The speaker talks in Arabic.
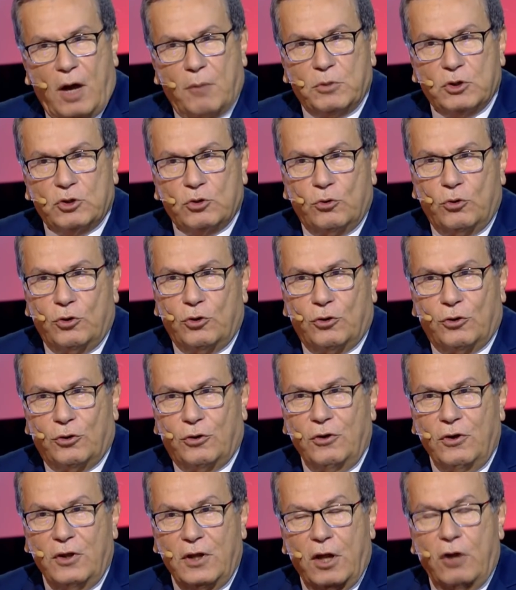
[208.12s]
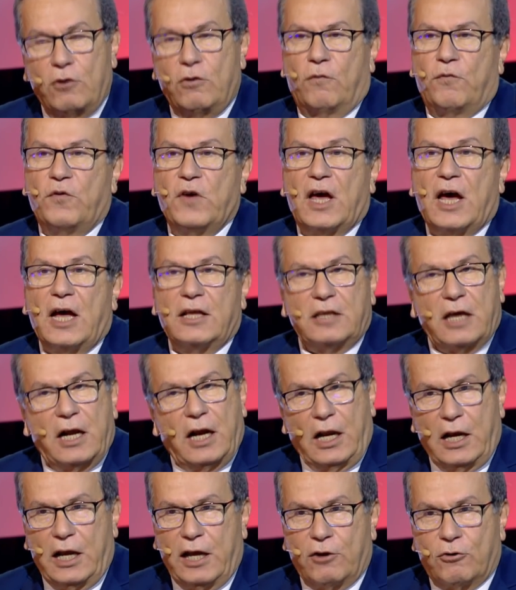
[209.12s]
عم بتقولوا انه في خطر
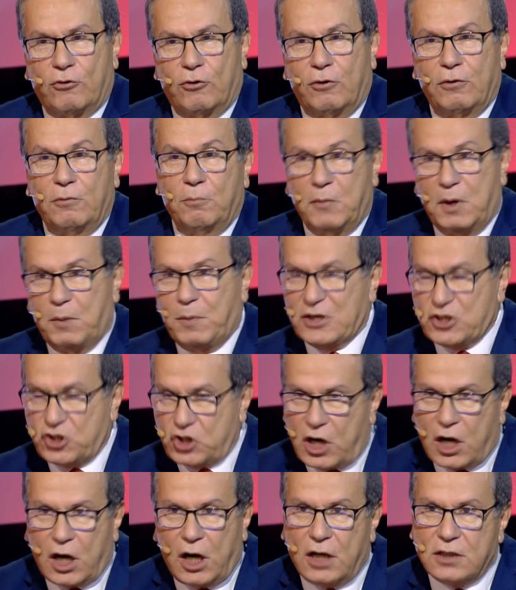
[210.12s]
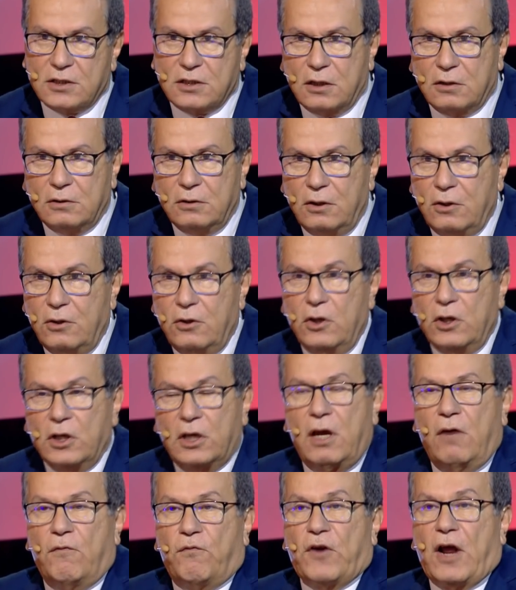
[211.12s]
عليكم من بشار الاسد
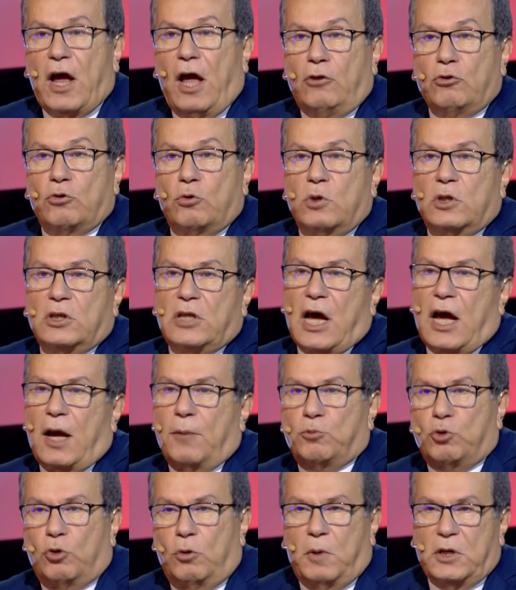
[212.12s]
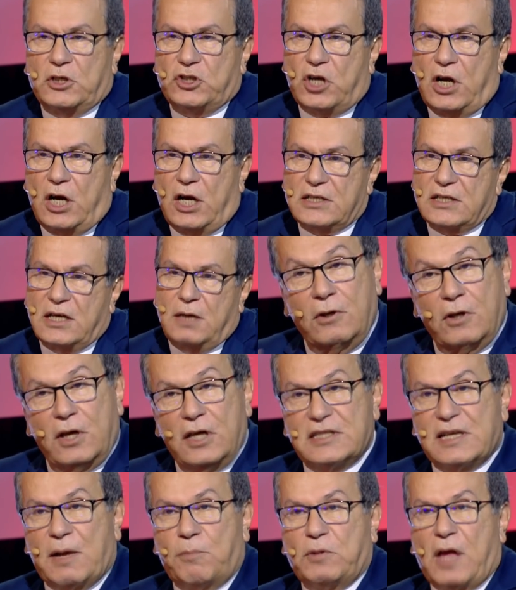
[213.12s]
كيف راحتوا وانتخبتوا بشار الاسد
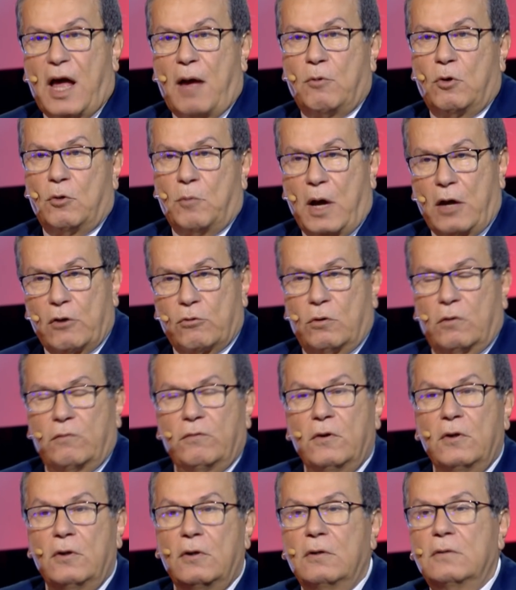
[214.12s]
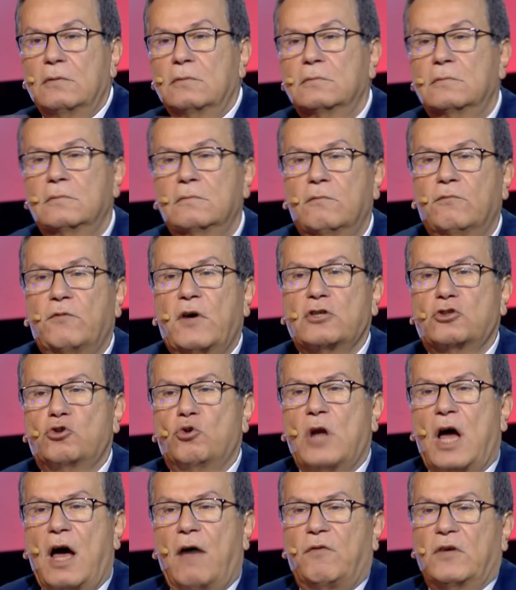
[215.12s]
اذا بتعملوا معروف
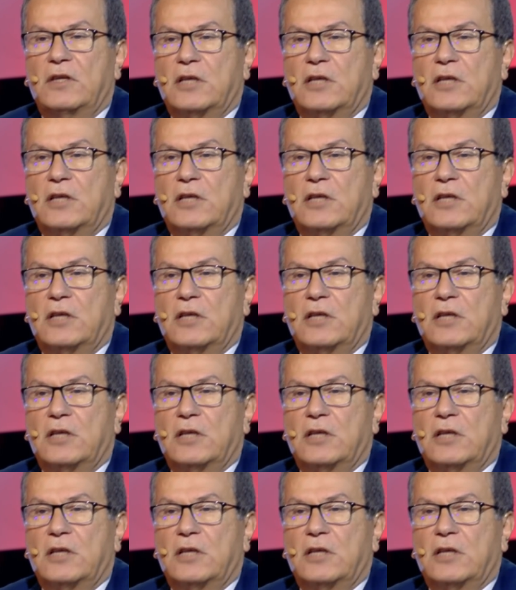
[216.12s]
فرجونا قف